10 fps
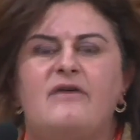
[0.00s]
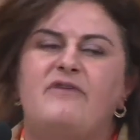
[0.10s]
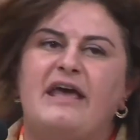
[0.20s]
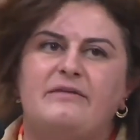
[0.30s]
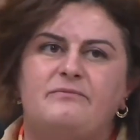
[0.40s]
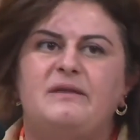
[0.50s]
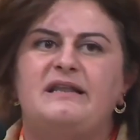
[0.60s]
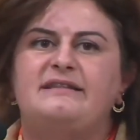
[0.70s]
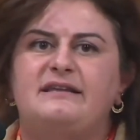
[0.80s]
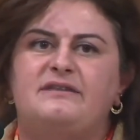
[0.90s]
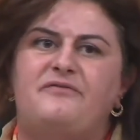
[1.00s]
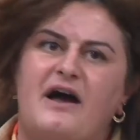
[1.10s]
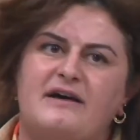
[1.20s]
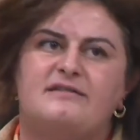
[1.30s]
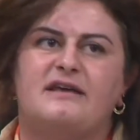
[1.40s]
ve Millet
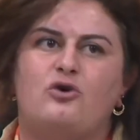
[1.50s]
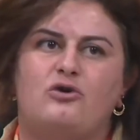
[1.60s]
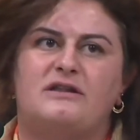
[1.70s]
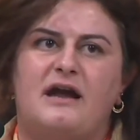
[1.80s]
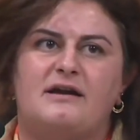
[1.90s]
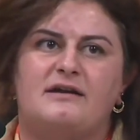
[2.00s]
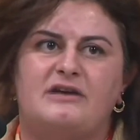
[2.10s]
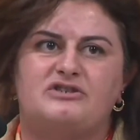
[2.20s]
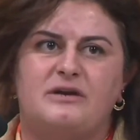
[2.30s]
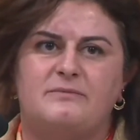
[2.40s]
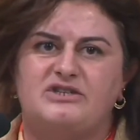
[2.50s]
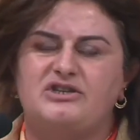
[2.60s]
İttifakı'ndaki olan arkadaşlarımız